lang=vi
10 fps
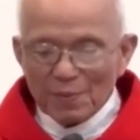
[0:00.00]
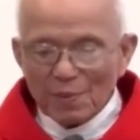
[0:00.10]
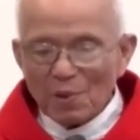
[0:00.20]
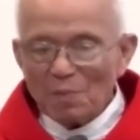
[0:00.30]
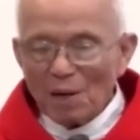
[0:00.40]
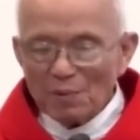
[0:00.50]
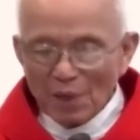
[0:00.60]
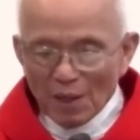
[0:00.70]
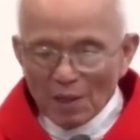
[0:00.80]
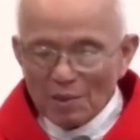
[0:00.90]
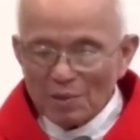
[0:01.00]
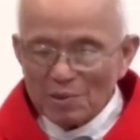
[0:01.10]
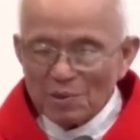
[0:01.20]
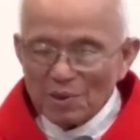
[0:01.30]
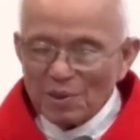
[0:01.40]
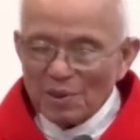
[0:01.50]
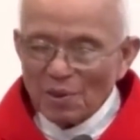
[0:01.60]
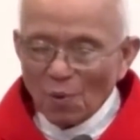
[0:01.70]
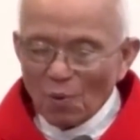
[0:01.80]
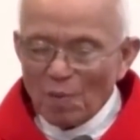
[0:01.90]
Có bao giờ trước khi
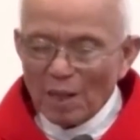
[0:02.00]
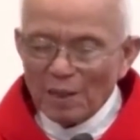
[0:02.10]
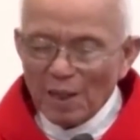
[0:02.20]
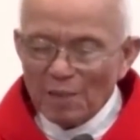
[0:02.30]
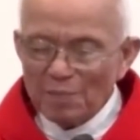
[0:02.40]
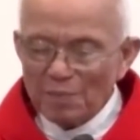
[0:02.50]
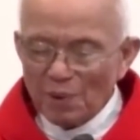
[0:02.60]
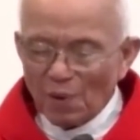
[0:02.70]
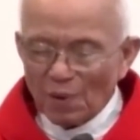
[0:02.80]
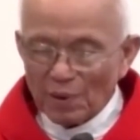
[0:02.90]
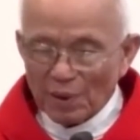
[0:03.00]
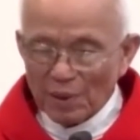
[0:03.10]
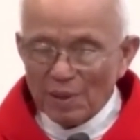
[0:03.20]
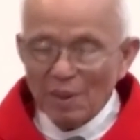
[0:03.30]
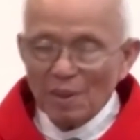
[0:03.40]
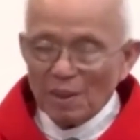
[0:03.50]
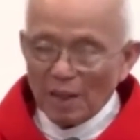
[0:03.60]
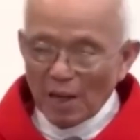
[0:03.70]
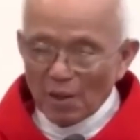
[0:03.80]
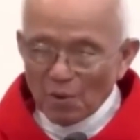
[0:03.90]
ngủ ban đêm ngồi nghĩ
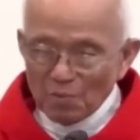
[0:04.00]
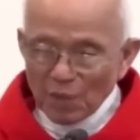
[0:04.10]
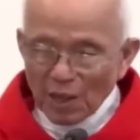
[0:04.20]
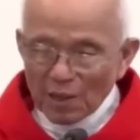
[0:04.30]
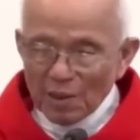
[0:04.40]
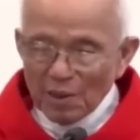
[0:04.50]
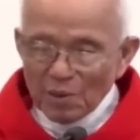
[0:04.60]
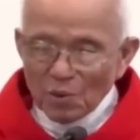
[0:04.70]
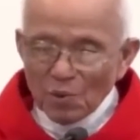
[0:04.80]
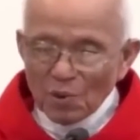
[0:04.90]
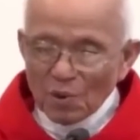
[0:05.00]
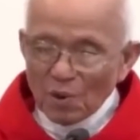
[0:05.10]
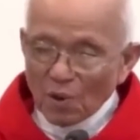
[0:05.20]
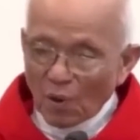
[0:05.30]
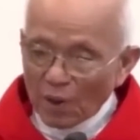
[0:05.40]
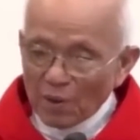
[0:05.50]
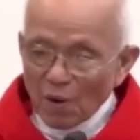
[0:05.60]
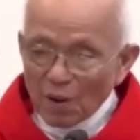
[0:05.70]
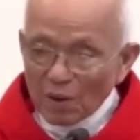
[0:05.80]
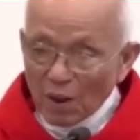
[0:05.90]
ngày hôm nay Chúa có gọi
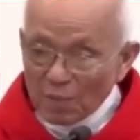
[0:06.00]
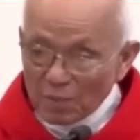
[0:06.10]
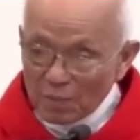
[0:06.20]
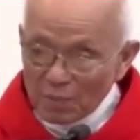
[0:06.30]
con không?